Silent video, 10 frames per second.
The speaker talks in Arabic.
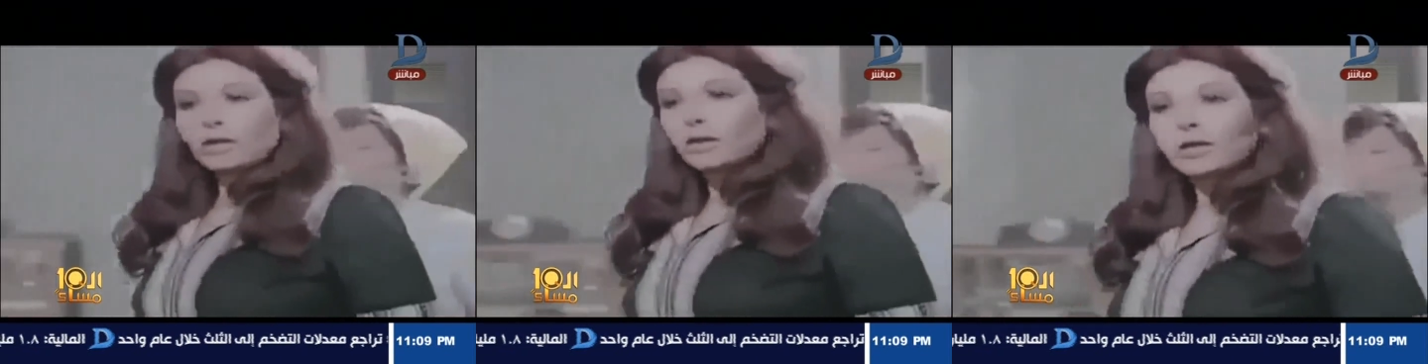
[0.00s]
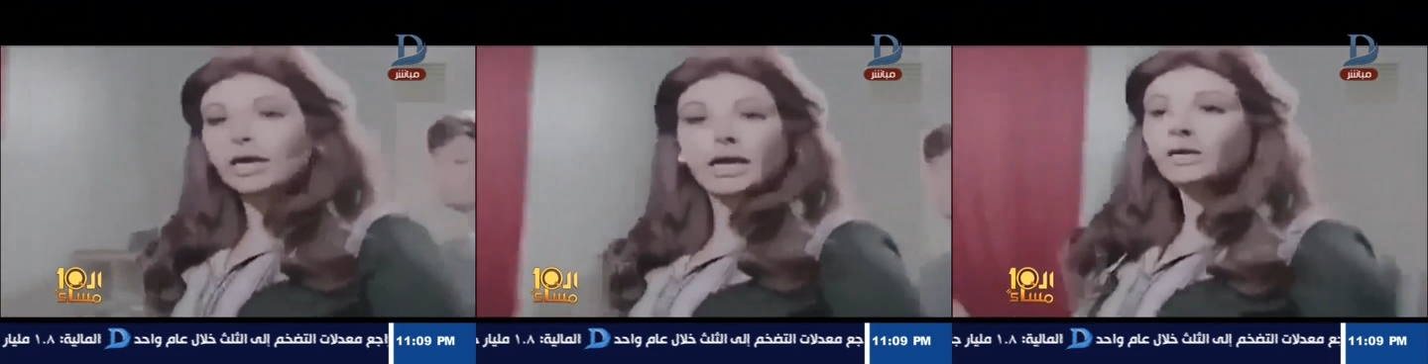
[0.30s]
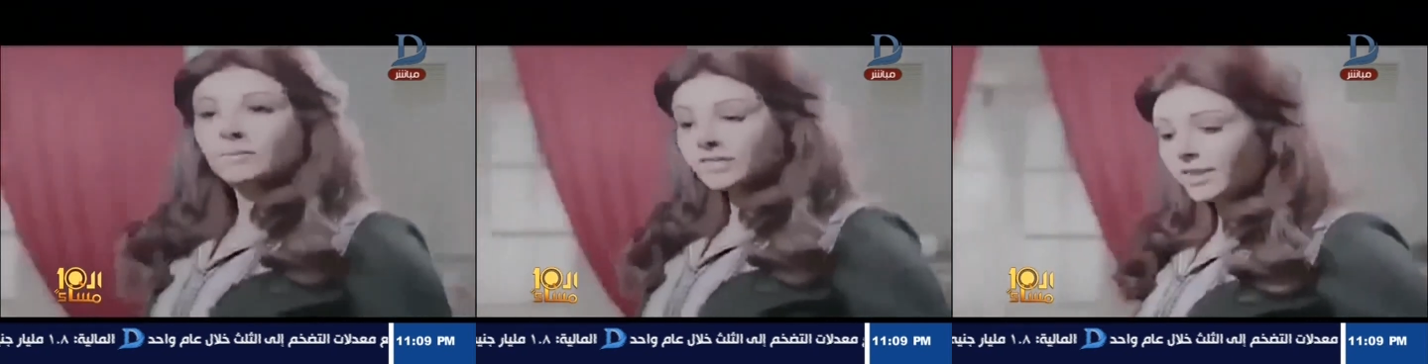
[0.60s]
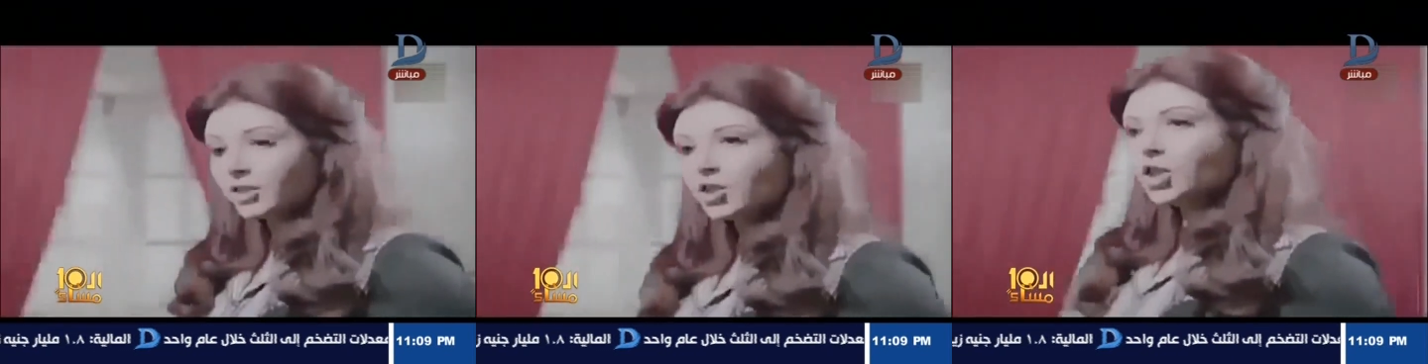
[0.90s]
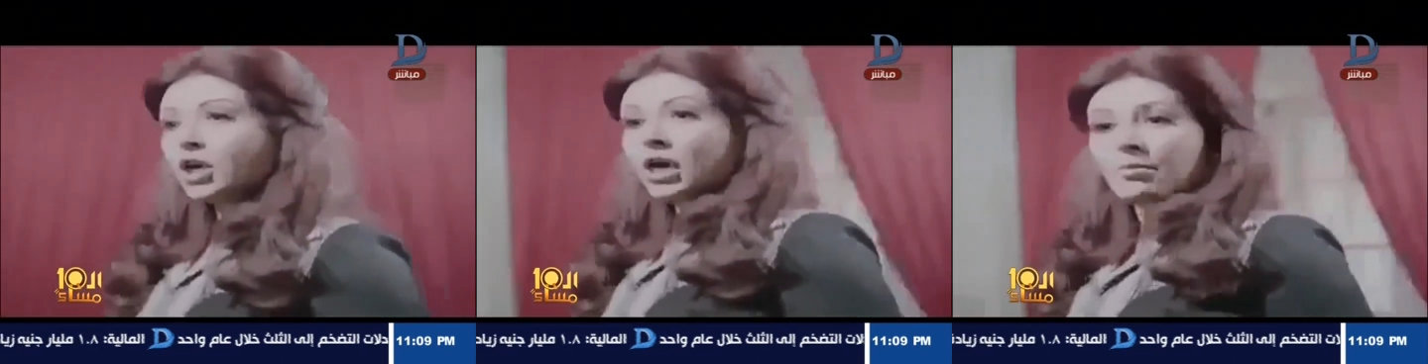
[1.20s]
إلى السينما أنا ما
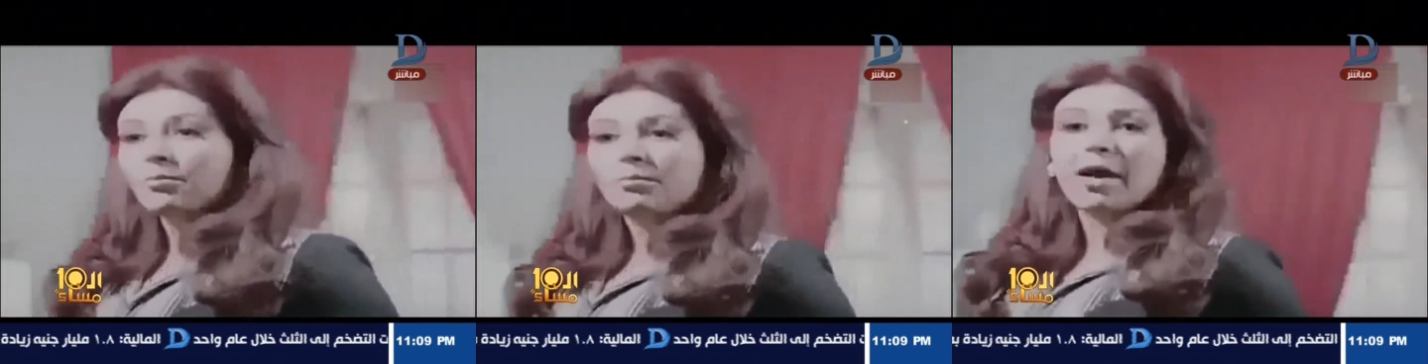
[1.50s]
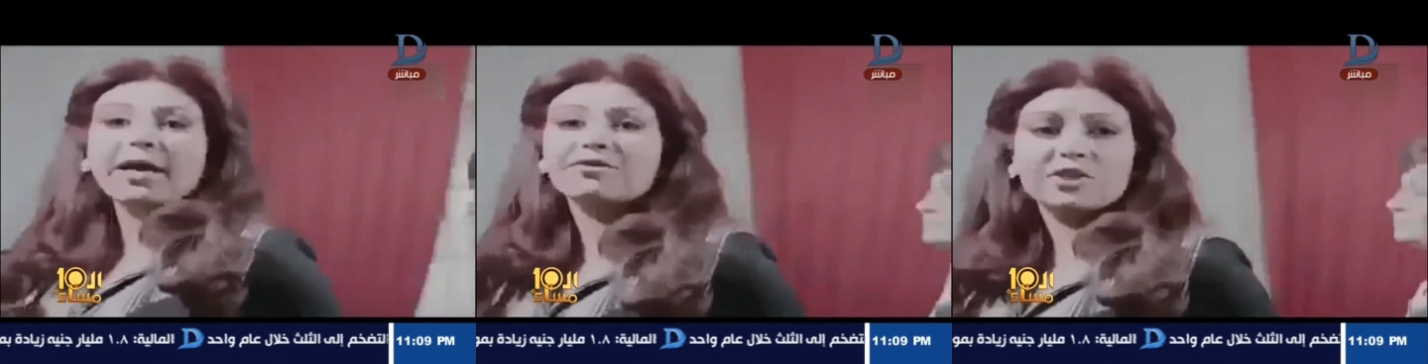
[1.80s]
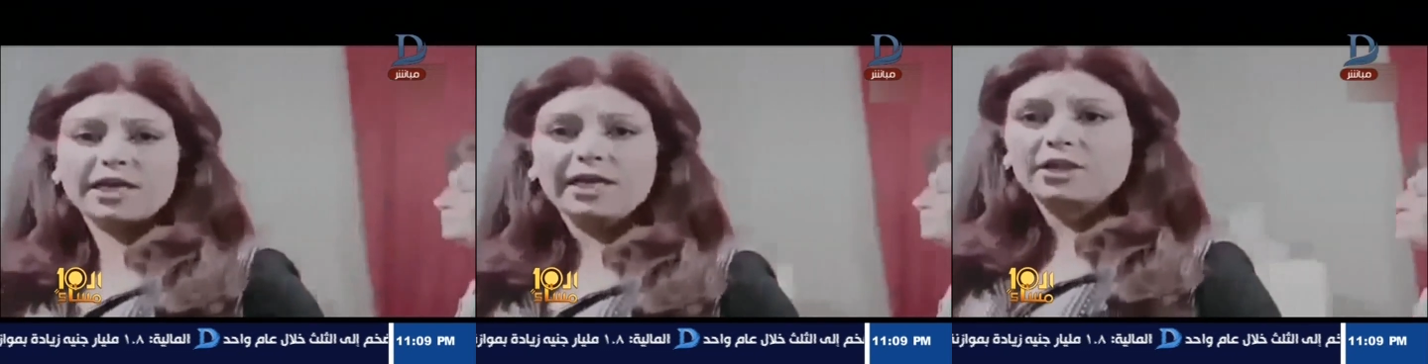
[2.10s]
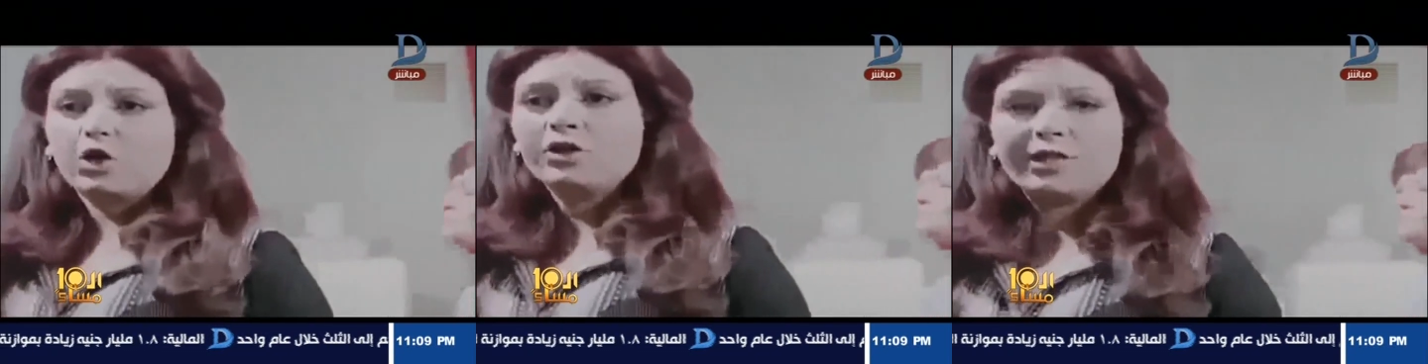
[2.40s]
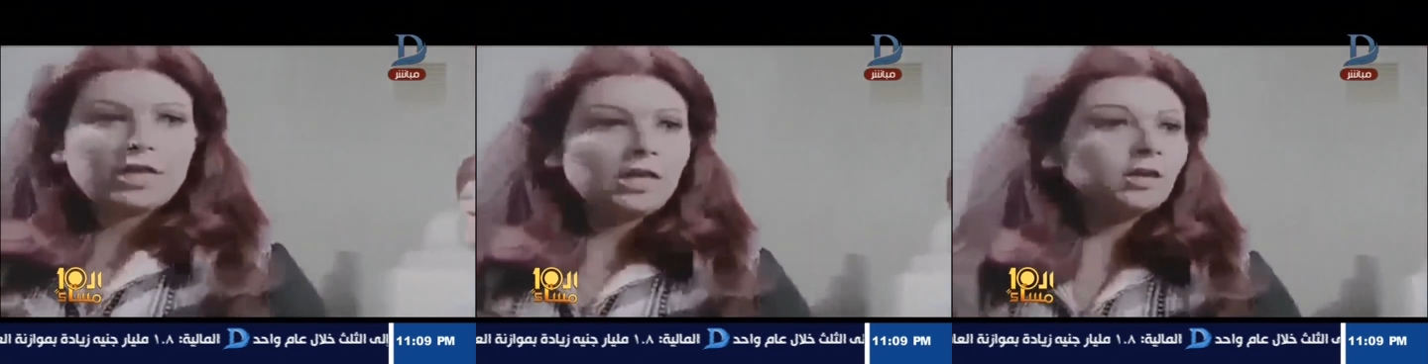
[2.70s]
سكتش اعرفش ساعتها
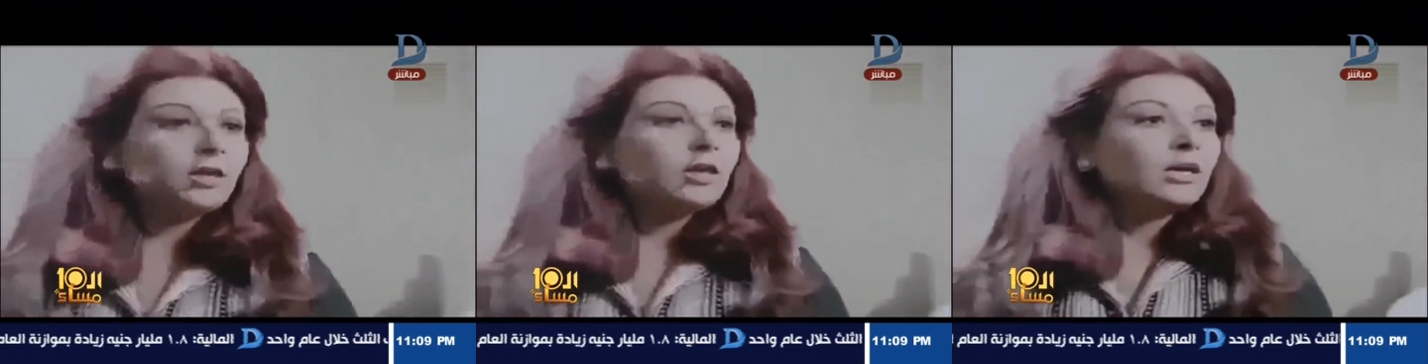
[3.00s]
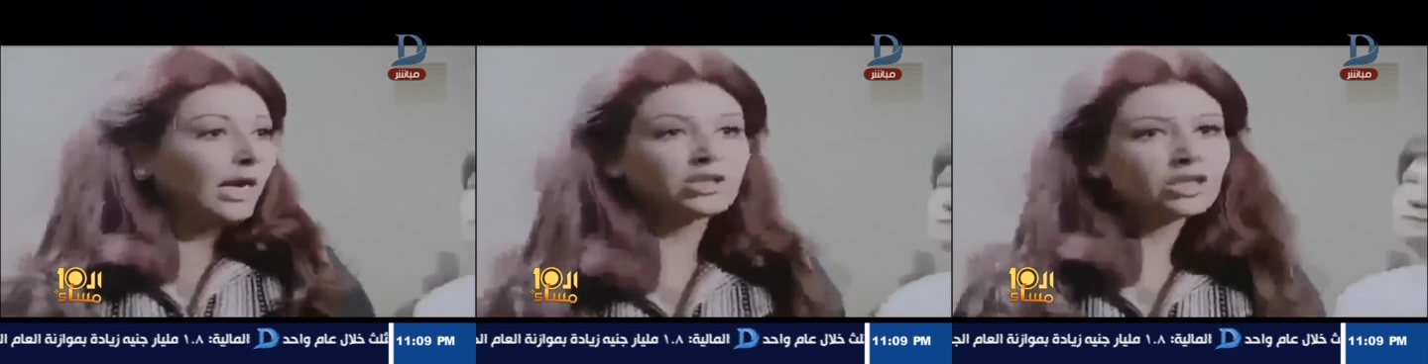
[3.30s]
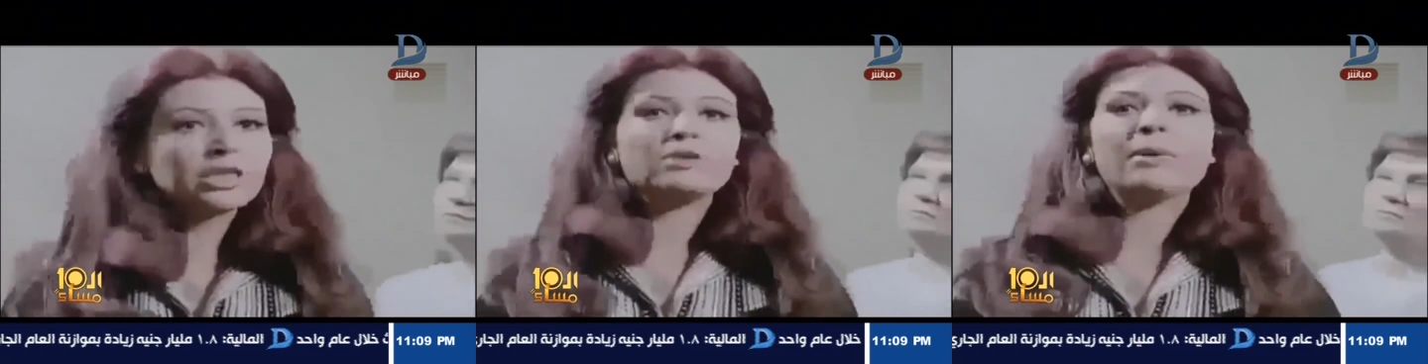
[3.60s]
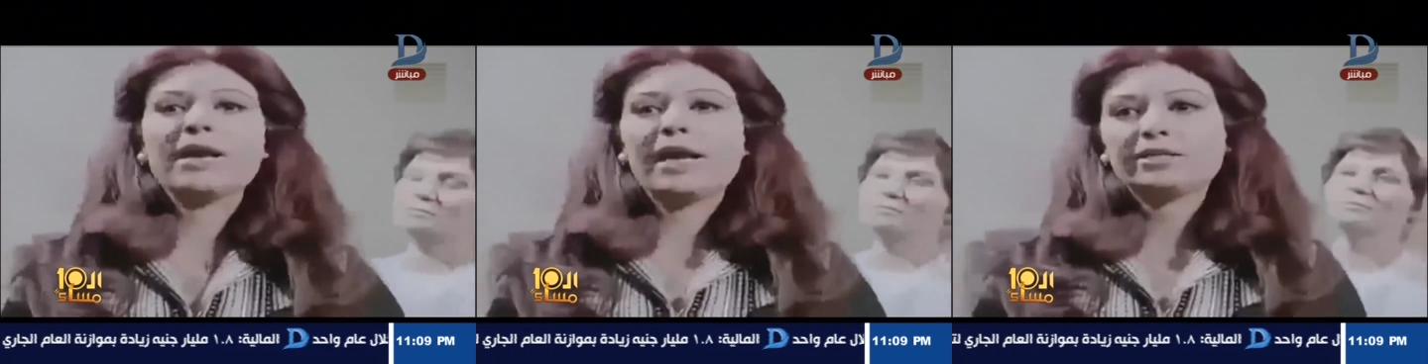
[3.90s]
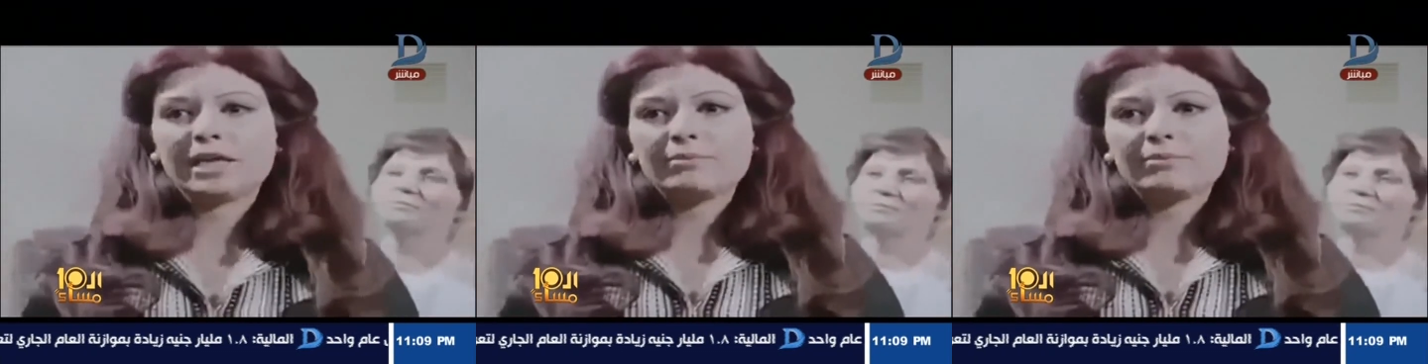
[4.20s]
قلت له إيه عشان تاني مرة